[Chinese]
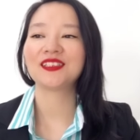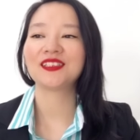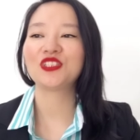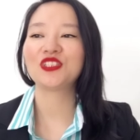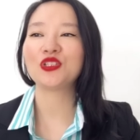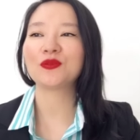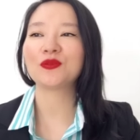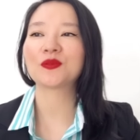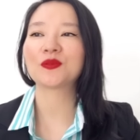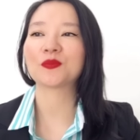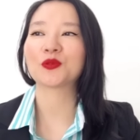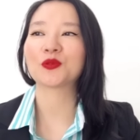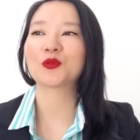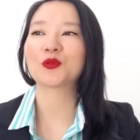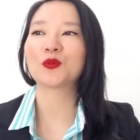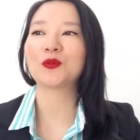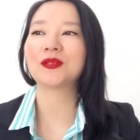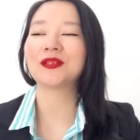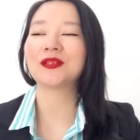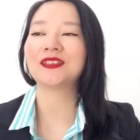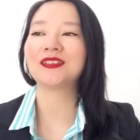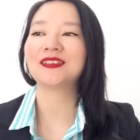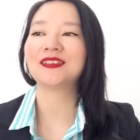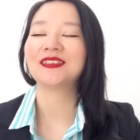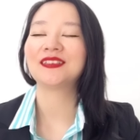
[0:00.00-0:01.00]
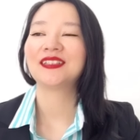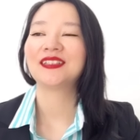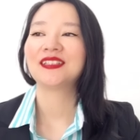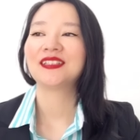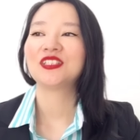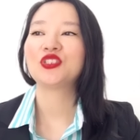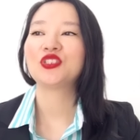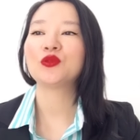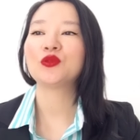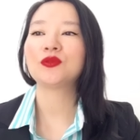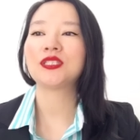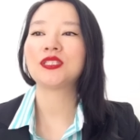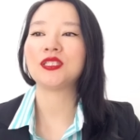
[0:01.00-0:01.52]
就怎么说呢，
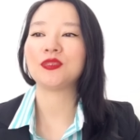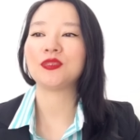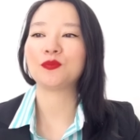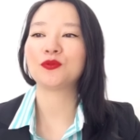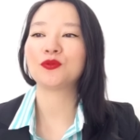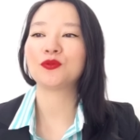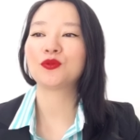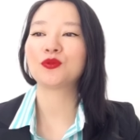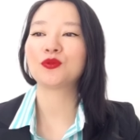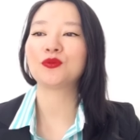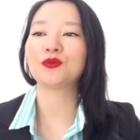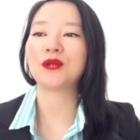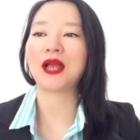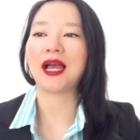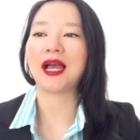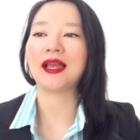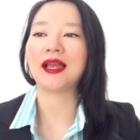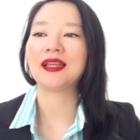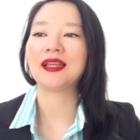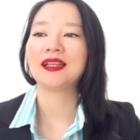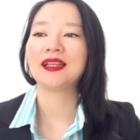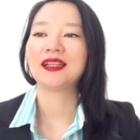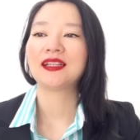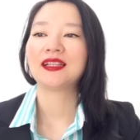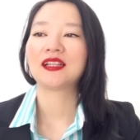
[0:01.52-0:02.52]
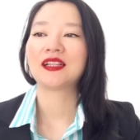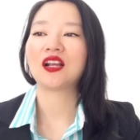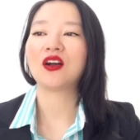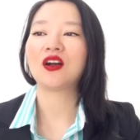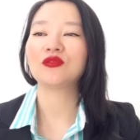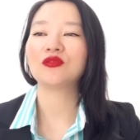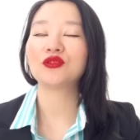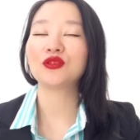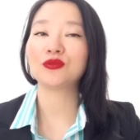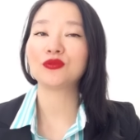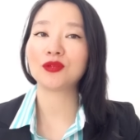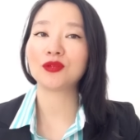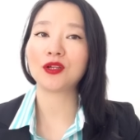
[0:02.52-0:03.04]
就挤不出来。 然
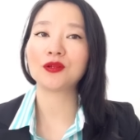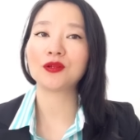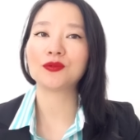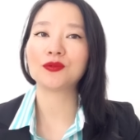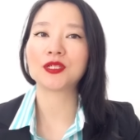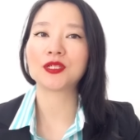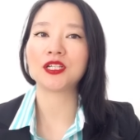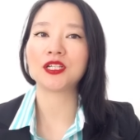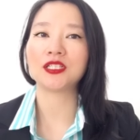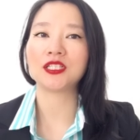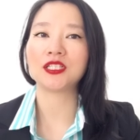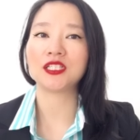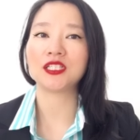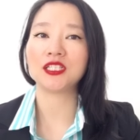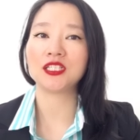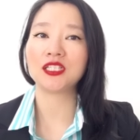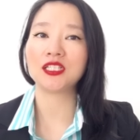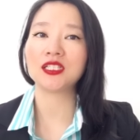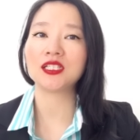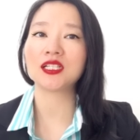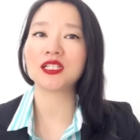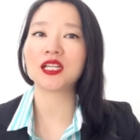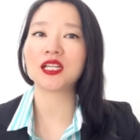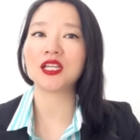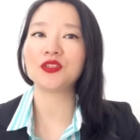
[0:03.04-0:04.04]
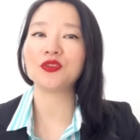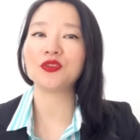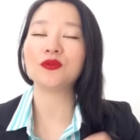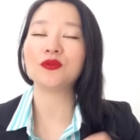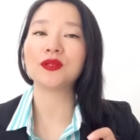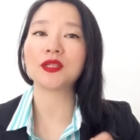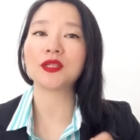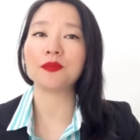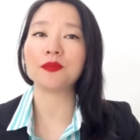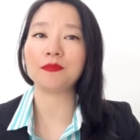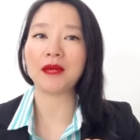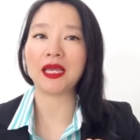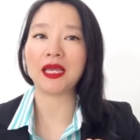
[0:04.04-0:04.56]
后丢掉又可惜，其实可以用
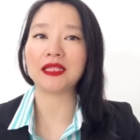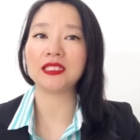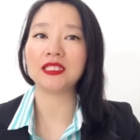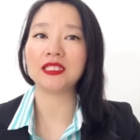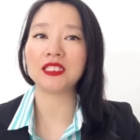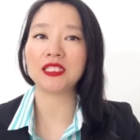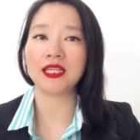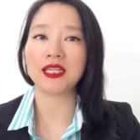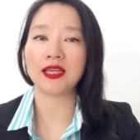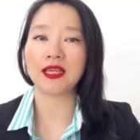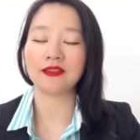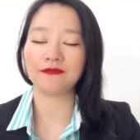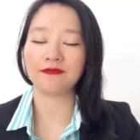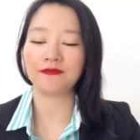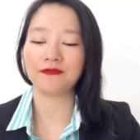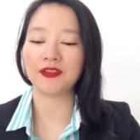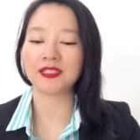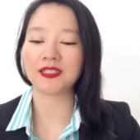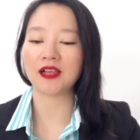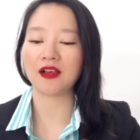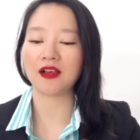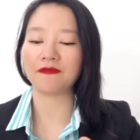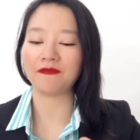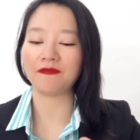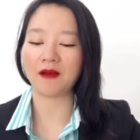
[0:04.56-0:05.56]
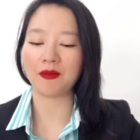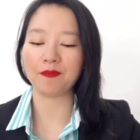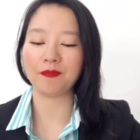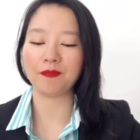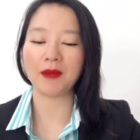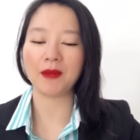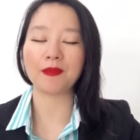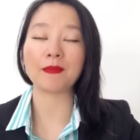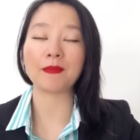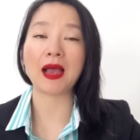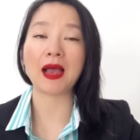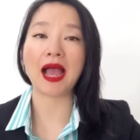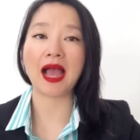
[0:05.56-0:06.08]
一个棉签，非常方
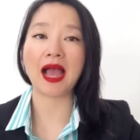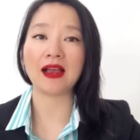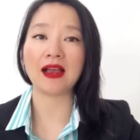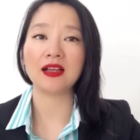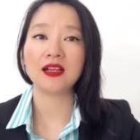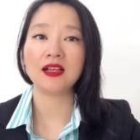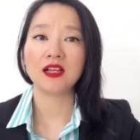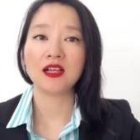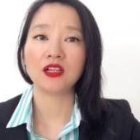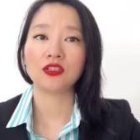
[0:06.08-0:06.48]
便。它